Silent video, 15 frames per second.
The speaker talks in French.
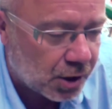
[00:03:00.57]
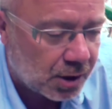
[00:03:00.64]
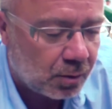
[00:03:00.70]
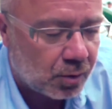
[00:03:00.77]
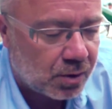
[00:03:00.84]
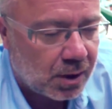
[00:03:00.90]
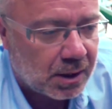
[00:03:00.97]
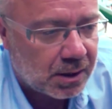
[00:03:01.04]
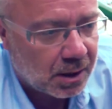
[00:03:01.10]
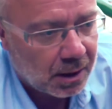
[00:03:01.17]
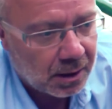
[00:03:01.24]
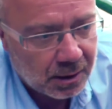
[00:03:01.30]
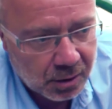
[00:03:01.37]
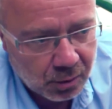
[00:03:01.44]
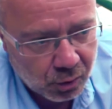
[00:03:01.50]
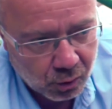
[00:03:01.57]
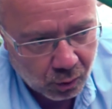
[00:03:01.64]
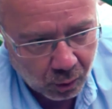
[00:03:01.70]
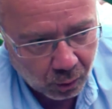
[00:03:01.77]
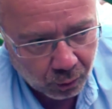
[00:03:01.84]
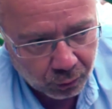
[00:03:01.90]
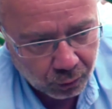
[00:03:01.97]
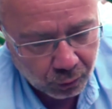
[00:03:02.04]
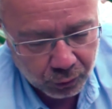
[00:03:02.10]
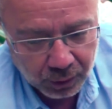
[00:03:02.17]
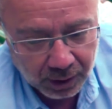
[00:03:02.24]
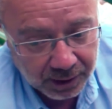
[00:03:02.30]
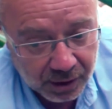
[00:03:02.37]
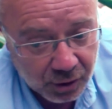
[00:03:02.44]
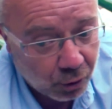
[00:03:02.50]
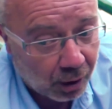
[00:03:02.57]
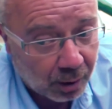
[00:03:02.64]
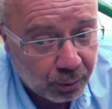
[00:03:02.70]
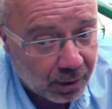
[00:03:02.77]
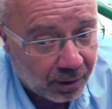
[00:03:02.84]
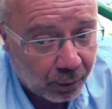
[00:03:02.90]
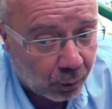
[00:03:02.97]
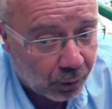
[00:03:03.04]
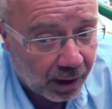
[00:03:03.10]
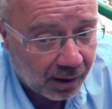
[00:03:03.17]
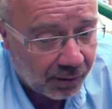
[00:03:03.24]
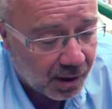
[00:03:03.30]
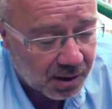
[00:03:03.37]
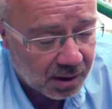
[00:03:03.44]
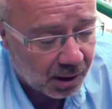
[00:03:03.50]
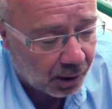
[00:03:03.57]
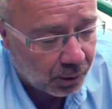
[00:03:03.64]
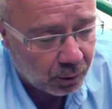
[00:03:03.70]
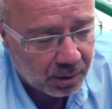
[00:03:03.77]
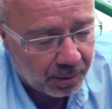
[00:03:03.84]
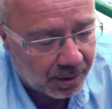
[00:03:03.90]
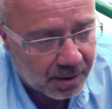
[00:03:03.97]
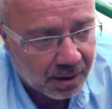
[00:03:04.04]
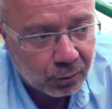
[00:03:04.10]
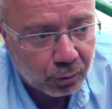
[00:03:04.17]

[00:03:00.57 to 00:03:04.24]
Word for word: Et donc c'est les discussions qui ont, des heures, et puis avant on arrivait à un scénario qui plaisait à